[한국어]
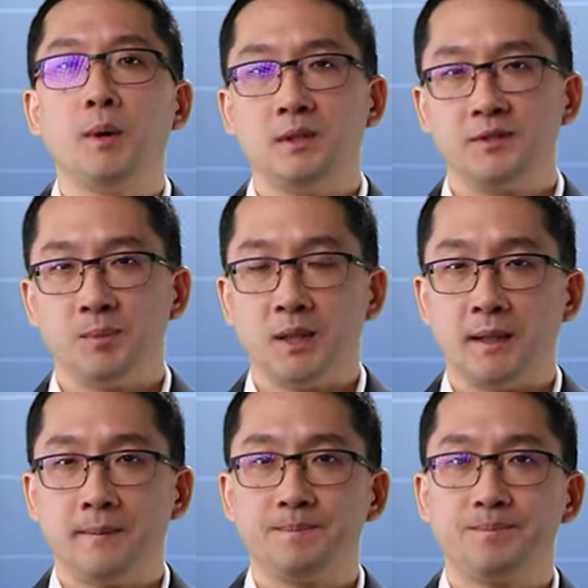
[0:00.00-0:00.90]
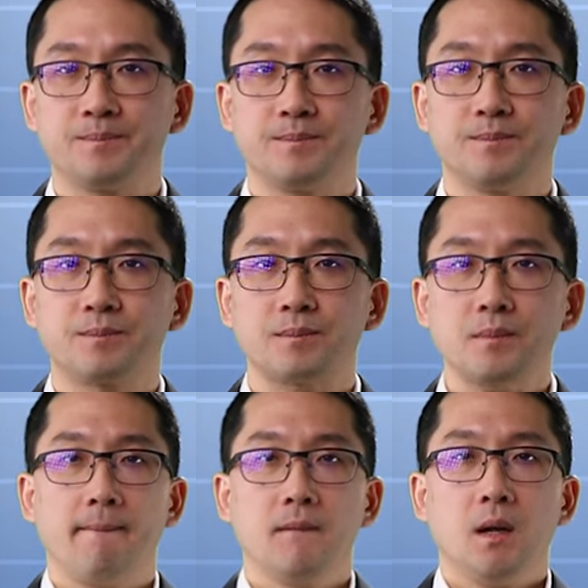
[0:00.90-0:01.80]
번 있습니다.
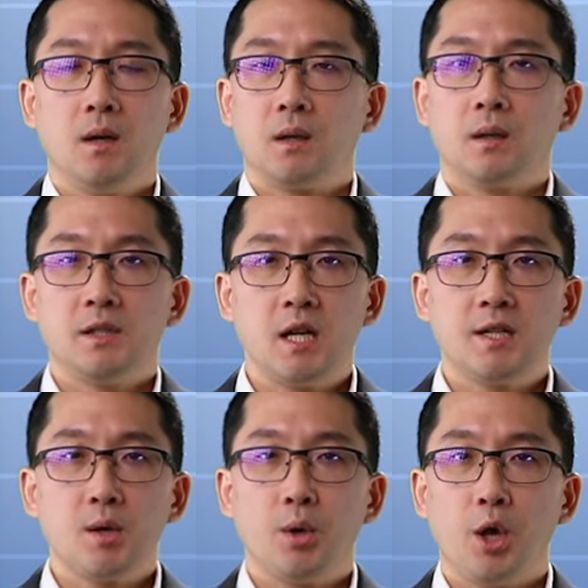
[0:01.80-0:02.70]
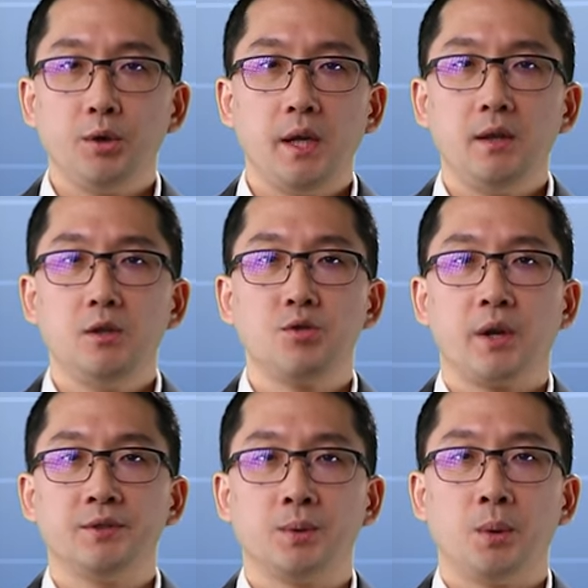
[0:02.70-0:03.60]
실제로 현대인들
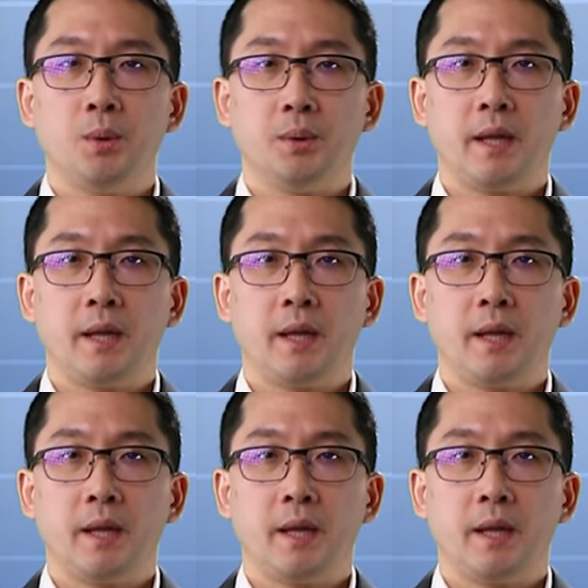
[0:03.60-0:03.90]
중에서도